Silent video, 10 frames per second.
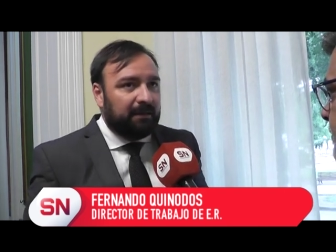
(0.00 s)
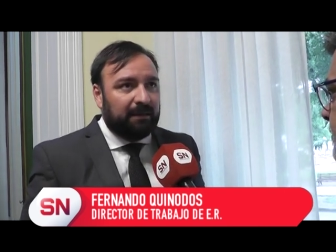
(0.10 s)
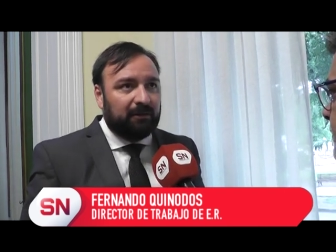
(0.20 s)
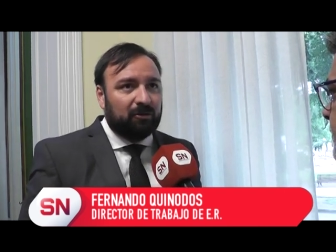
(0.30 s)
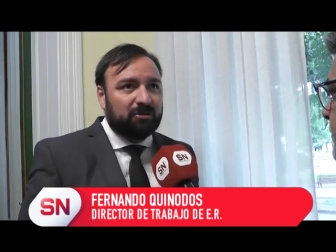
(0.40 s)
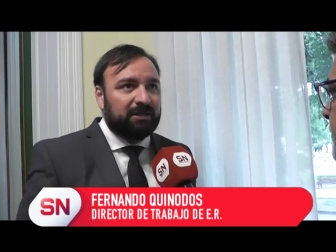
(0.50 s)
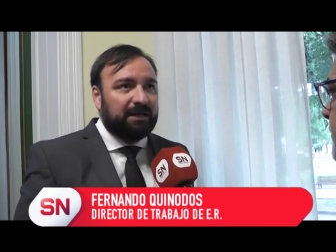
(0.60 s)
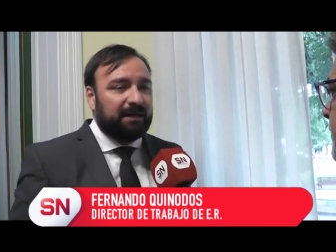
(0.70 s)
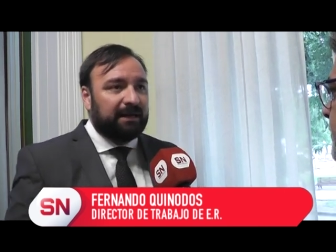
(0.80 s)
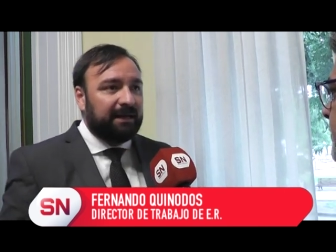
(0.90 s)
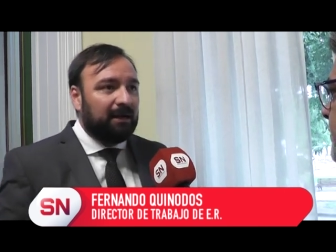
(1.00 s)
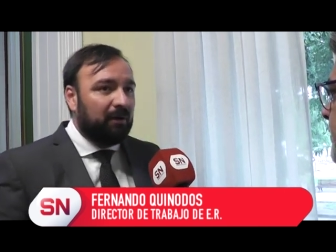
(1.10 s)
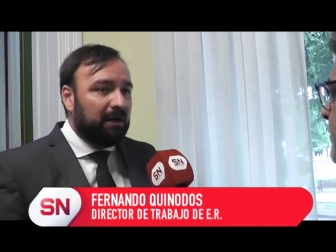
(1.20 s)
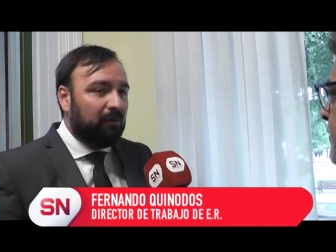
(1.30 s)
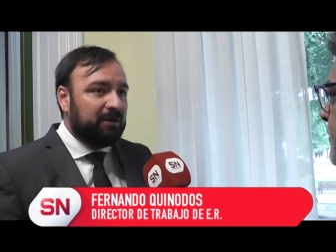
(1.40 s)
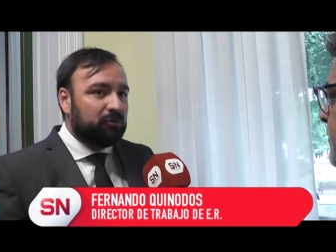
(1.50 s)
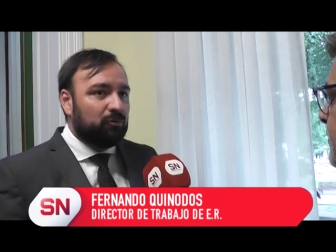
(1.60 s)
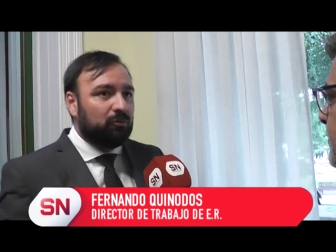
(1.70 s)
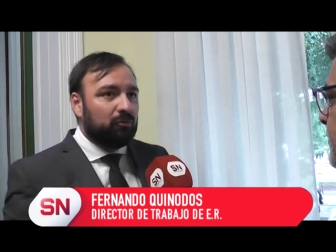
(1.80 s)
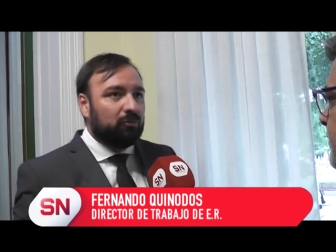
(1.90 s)
Entonces, aquí en
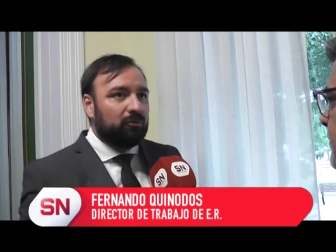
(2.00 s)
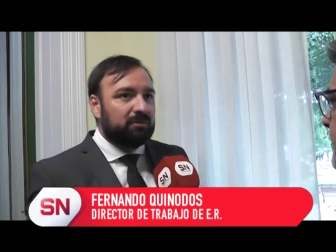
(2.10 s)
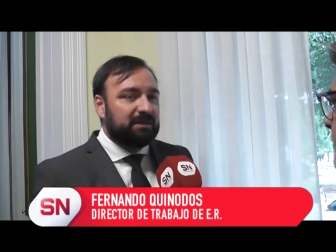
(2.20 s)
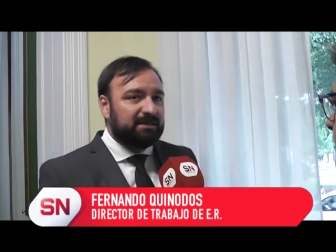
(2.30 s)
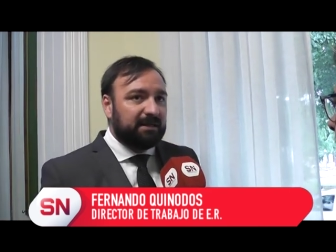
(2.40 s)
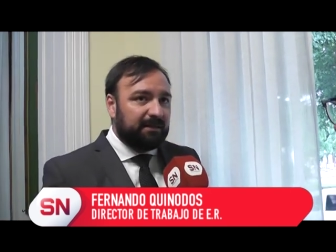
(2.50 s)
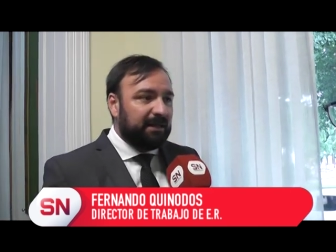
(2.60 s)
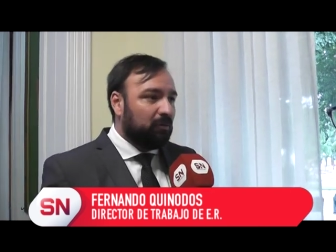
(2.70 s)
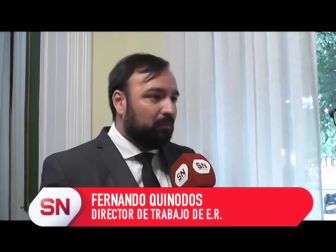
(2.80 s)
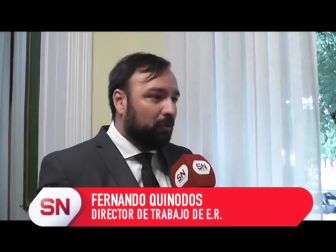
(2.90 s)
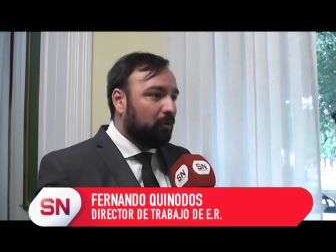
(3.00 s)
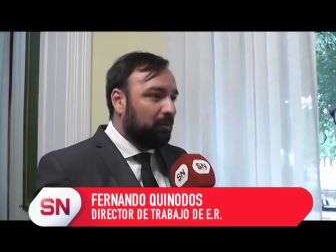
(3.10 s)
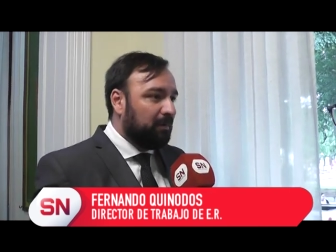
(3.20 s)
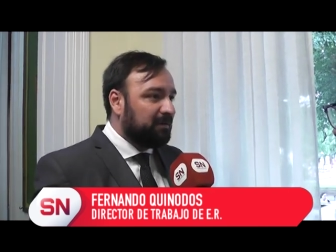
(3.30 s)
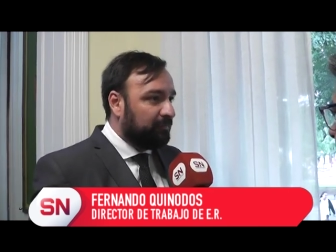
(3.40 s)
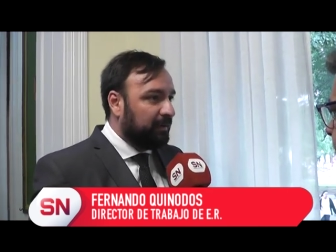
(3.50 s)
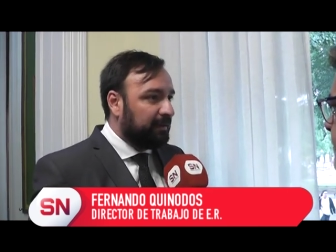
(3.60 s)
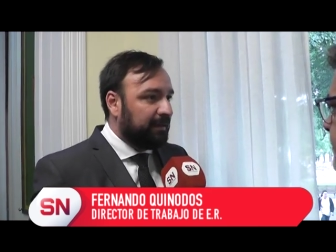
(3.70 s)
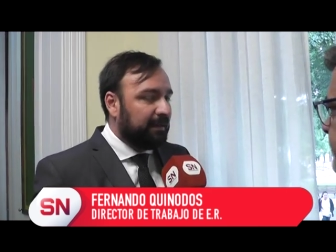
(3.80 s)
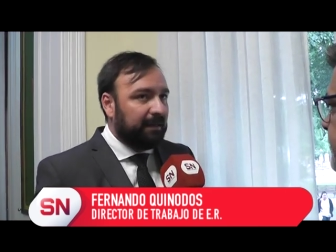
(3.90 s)
Gualeguaychú se ha sentido un poco más
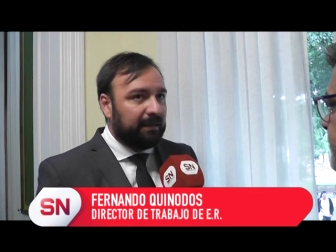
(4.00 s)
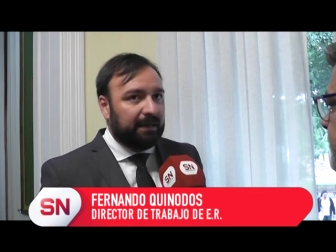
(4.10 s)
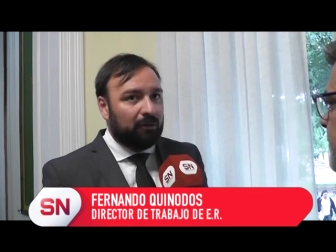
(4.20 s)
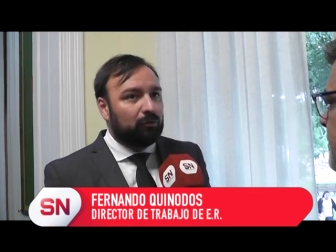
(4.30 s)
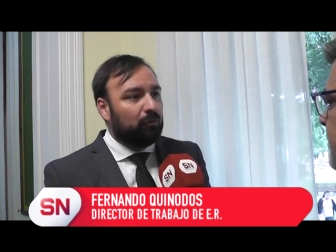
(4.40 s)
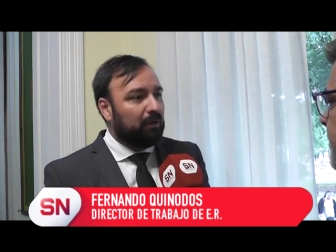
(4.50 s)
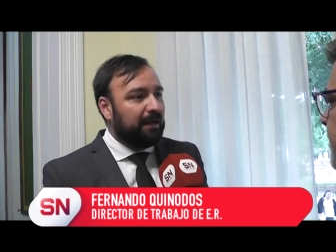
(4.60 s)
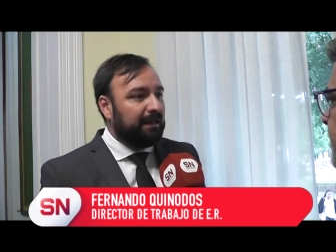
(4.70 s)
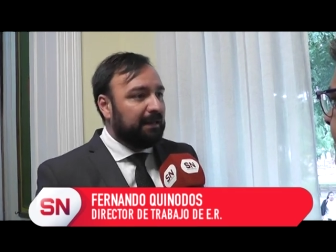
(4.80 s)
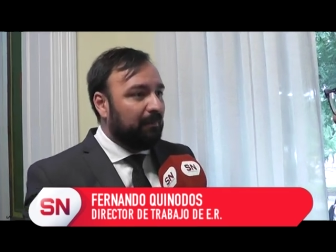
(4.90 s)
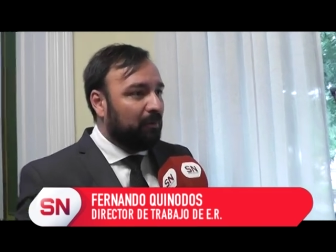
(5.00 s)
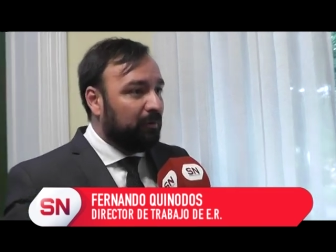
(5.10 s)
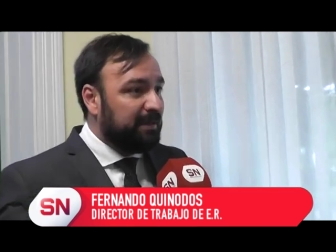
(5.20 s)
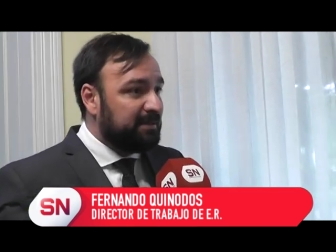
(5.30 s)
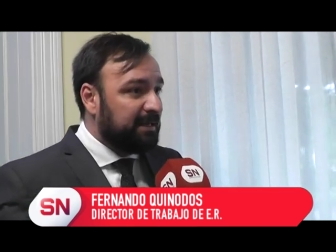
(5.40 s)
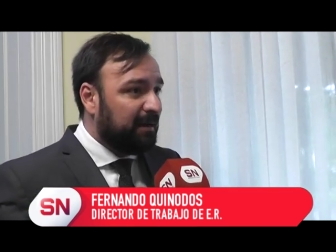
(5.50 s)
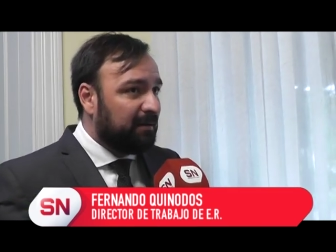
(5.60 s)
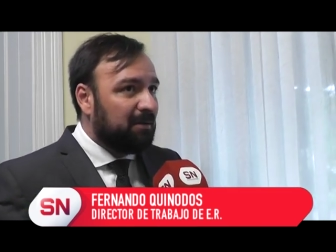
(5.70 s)
fuerte que, en otros lugares de la provincia,